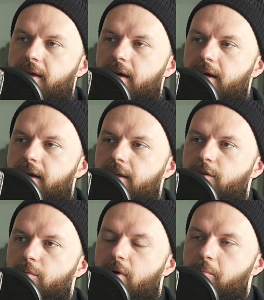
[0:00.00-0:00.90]
e,
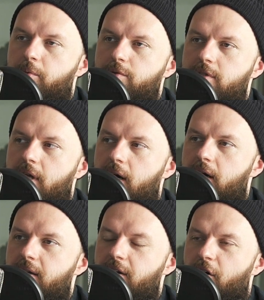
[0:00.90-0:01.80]
to była
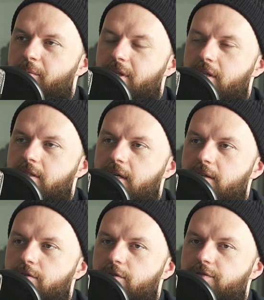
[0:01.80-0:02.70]
pusta obietnica, obietnica
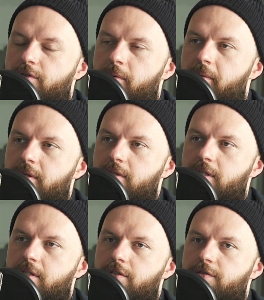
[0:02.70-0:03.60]
no to w tym momencie
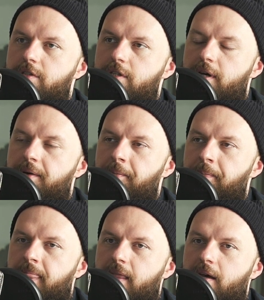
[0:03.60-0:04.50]
no. rzeczywiście
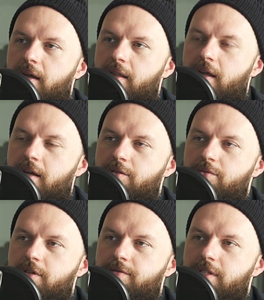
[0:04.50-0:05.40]
E, naraził
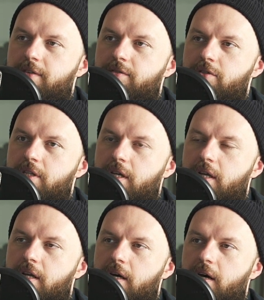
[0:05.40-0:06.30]
się, wystawił się na
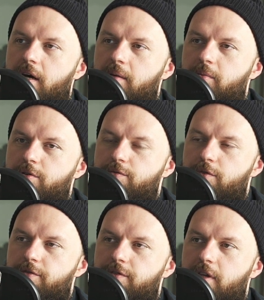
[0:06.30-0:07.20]
kilka
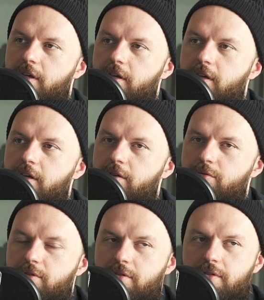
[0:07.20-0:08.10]
pozwów i
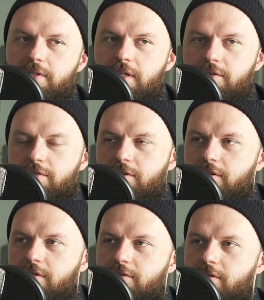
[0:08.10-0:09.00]
już z tego
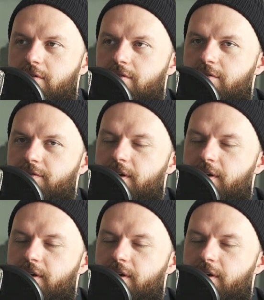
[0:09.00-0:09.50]
co, co, co